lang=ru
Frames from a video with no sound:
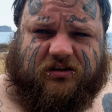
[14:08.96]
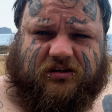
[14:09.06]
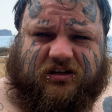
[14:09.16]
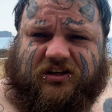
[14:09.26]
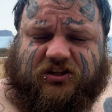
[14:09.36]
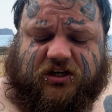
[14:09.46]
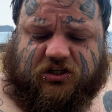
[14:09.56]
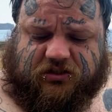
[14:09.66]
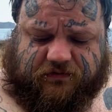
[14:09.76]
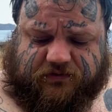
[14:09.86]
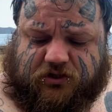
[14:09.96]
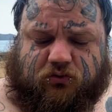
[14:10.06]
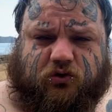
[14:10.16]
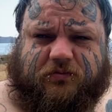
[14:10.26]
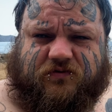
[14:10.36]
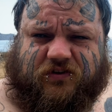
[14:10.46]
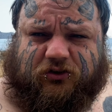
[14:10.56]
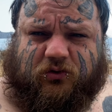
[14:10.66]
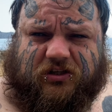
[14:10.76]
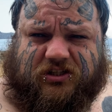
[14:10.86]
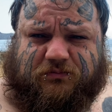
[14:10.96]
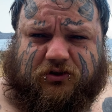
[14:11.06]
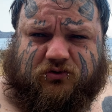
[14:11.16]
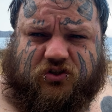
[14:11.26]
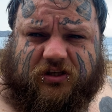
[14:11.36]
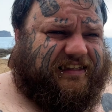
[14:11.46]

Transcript: электричество, все удобства, которые тебе нужны.